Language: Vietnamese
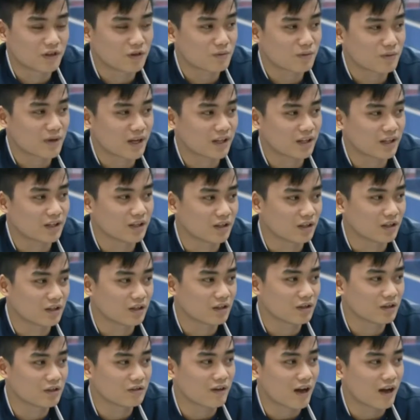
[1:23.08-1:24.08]
hôm nay thì
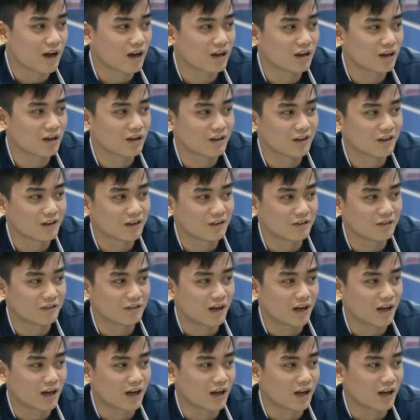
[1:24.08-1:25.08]
hơi vắng
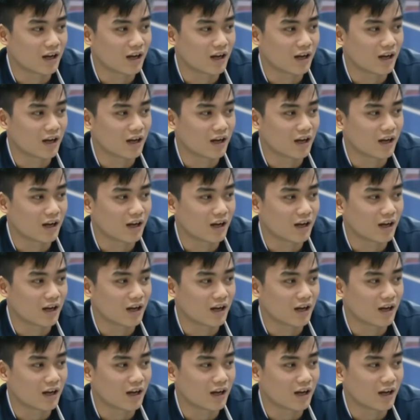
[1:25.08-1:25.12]
và